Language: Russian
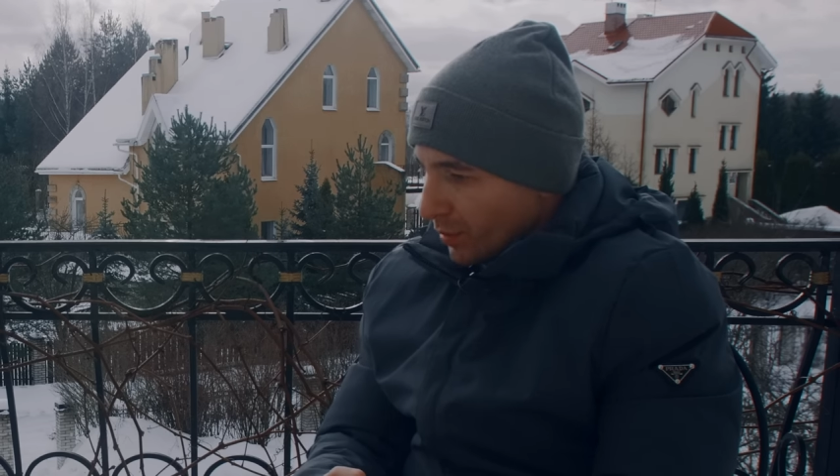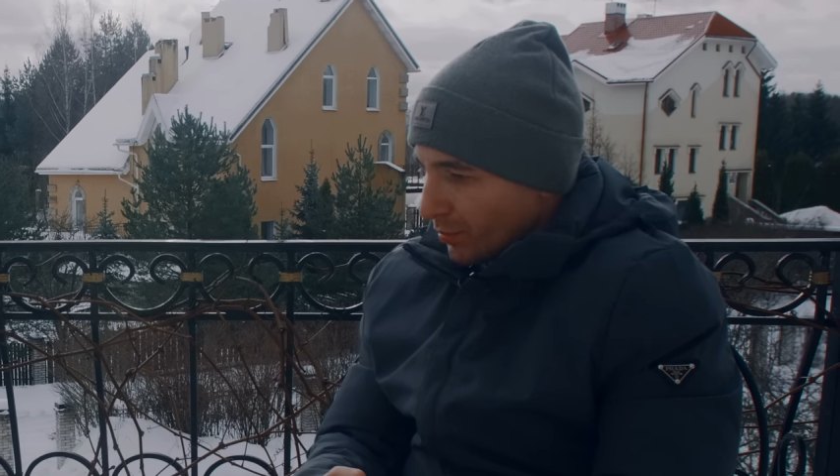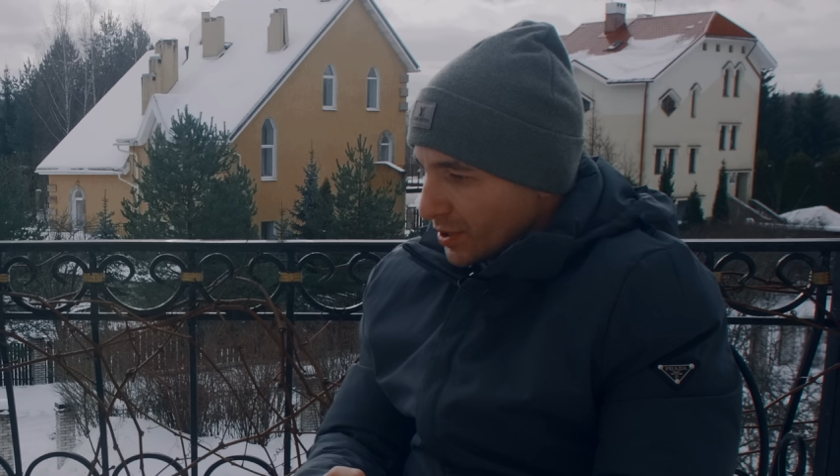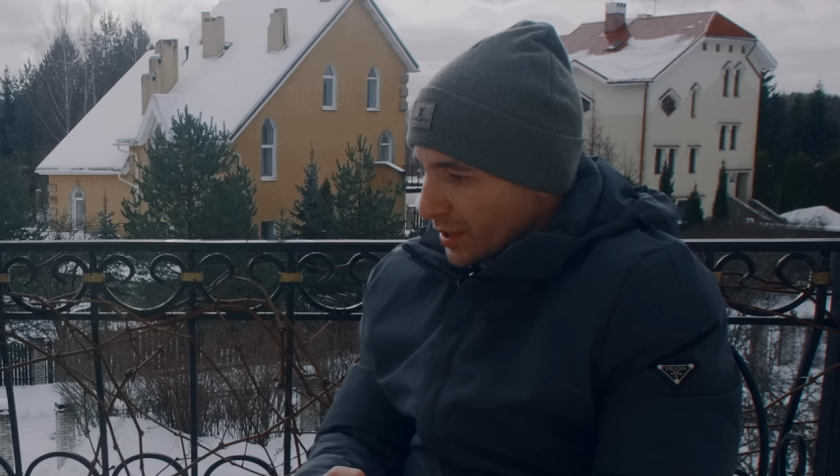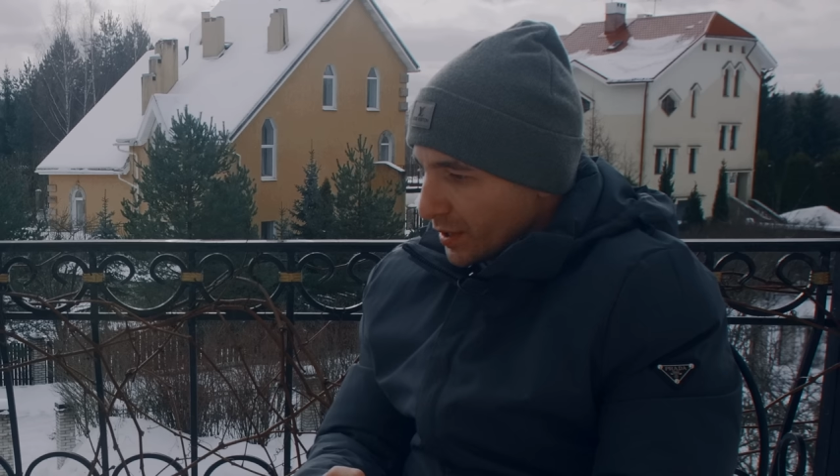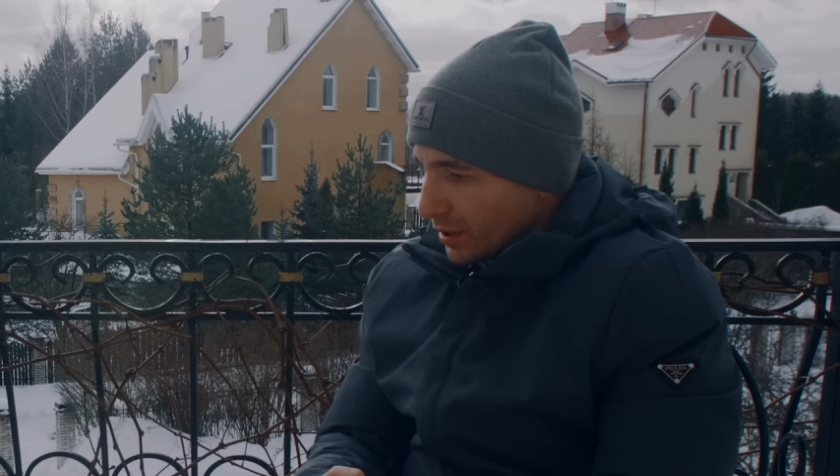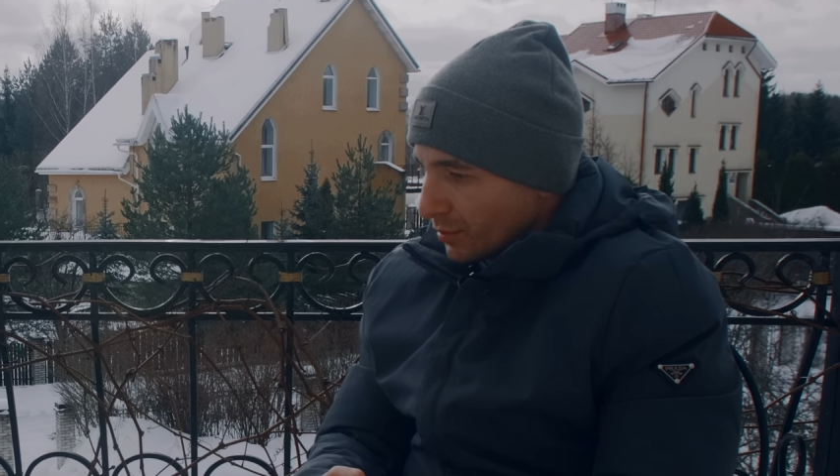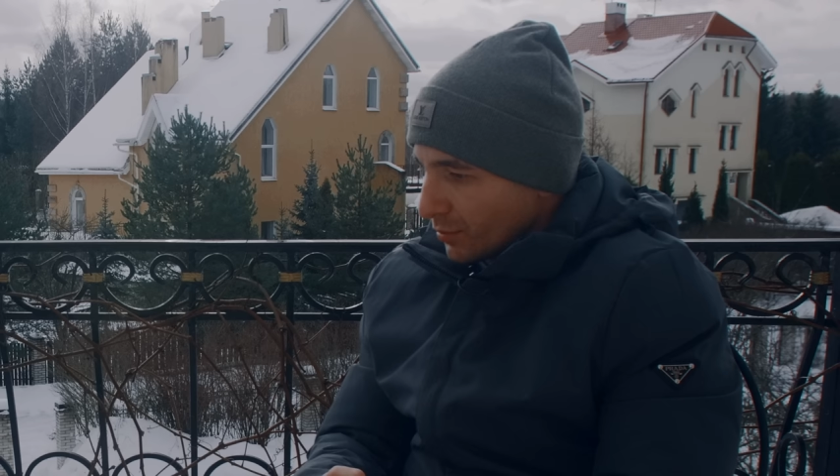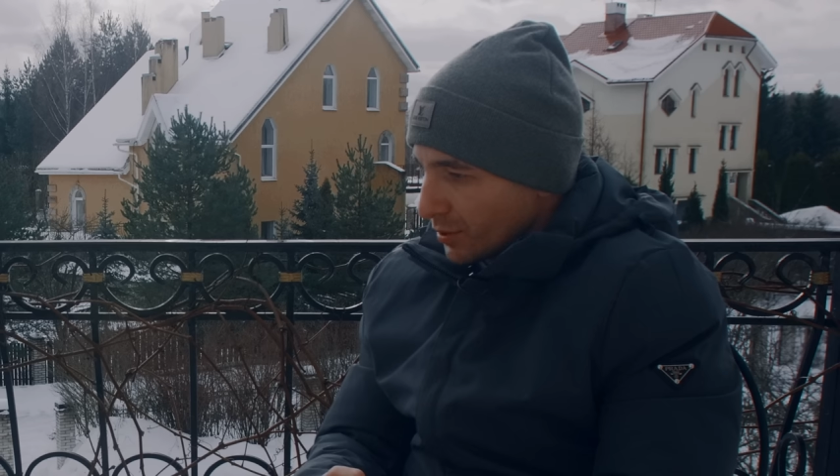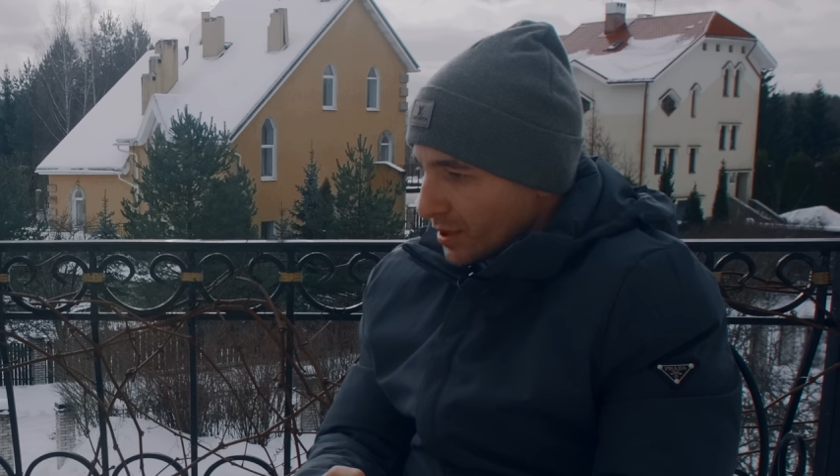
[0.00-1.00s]
мама
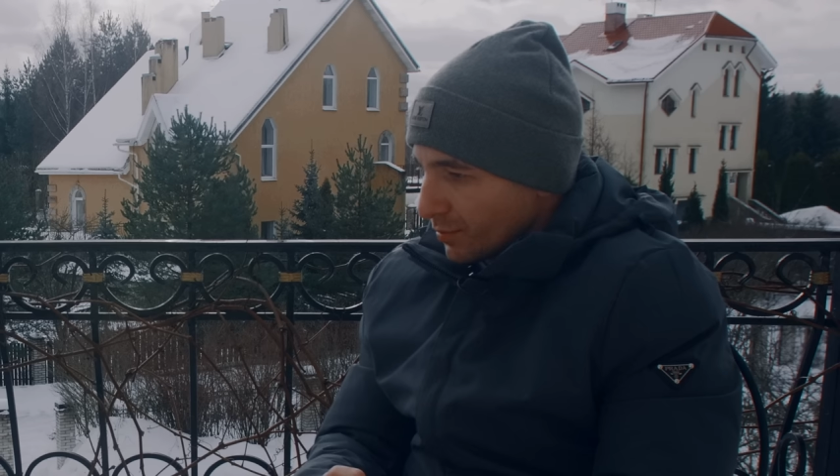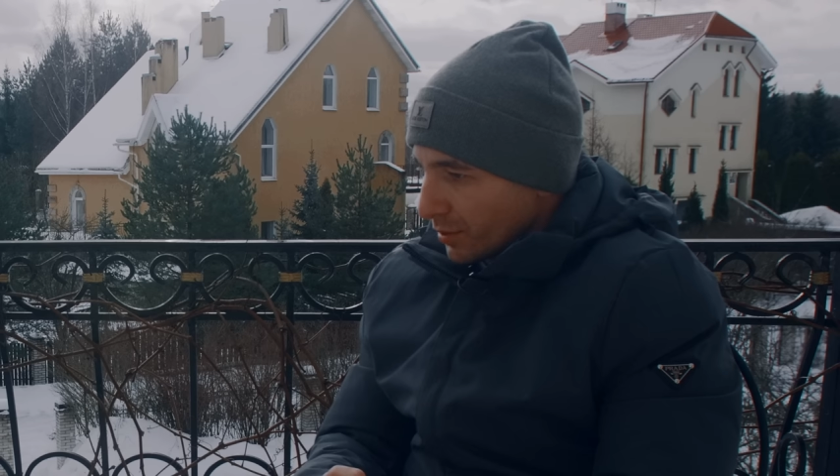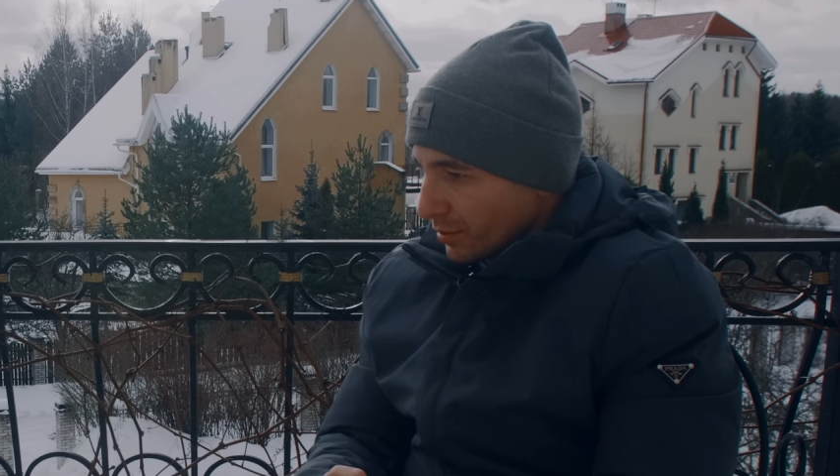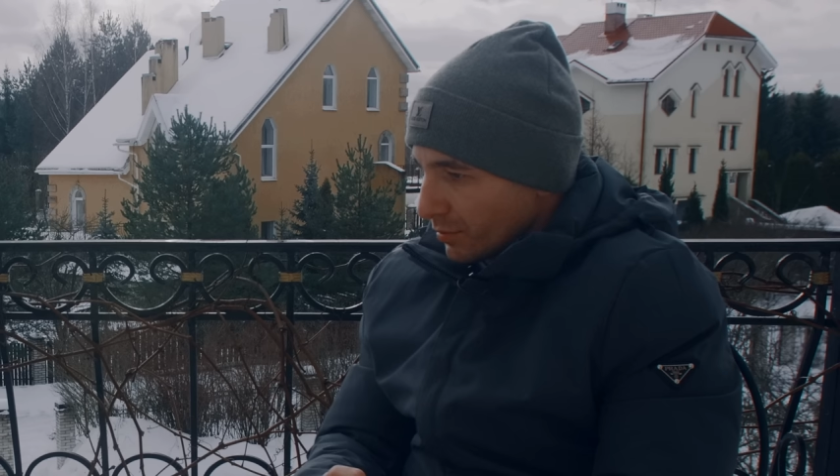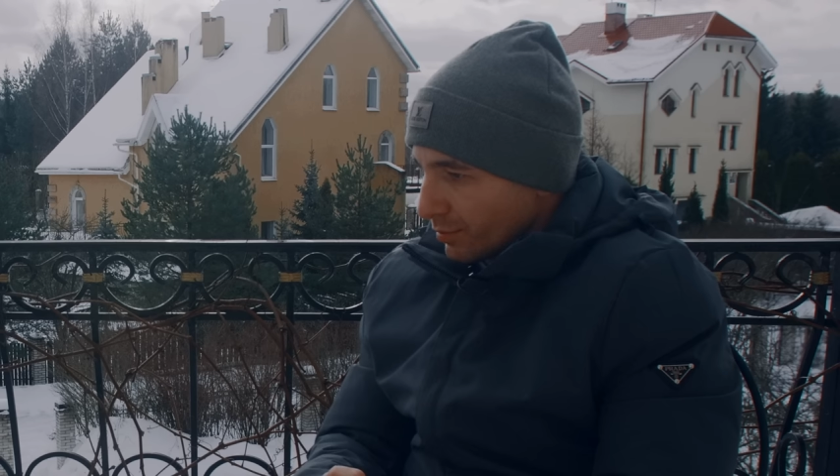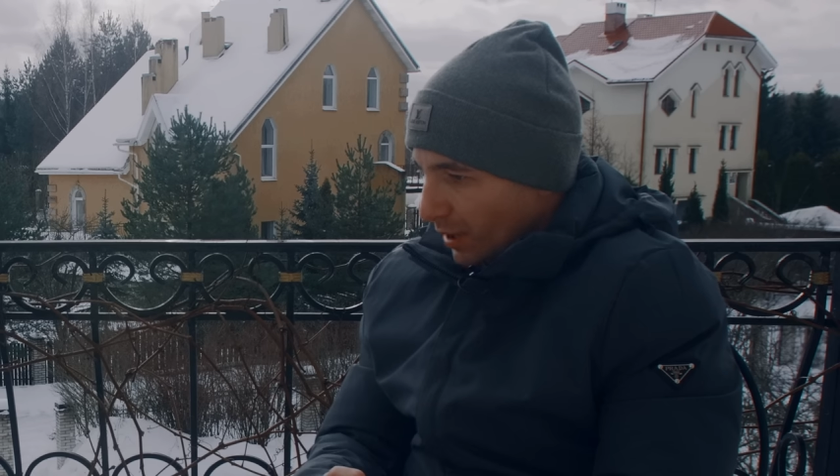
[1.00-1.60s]
сказала, мол, типа,